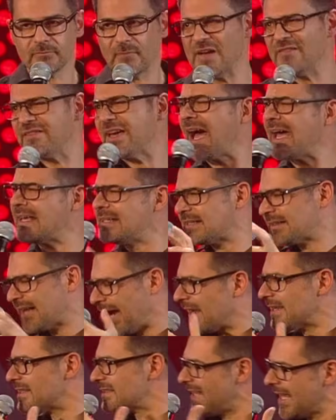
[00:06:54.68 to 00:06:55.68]
Wäre eigentlich
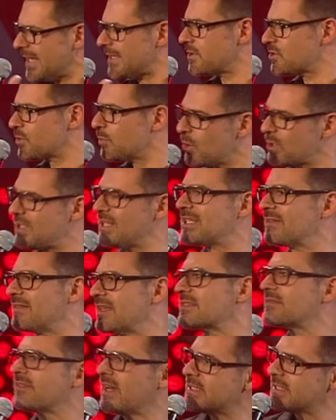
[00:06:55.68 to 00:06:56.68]
gar nicht technisch möglich
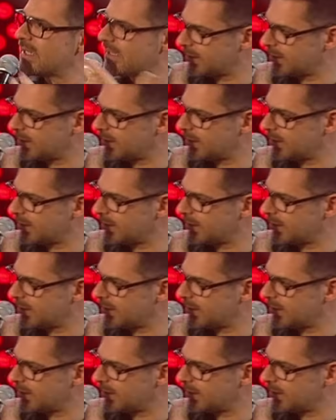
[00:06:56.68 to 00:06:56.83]
gewesen, weil ich ja